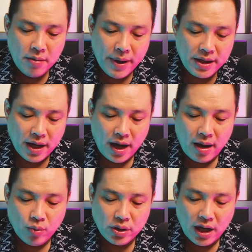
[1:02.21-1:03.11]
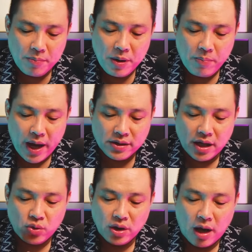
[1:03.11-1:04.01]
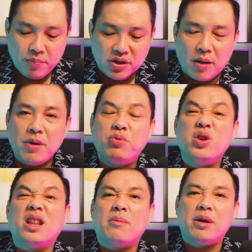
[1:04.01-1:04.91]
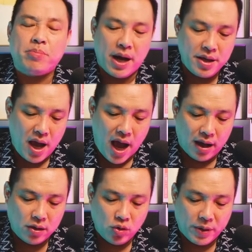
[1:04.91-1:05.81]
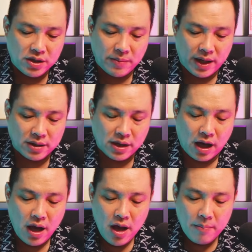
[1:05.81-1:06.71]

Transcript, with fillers: Banyak anak-anak muda lebih baik saya duit habis tapi punya teman banyak. Itu prinsip anak sekarang.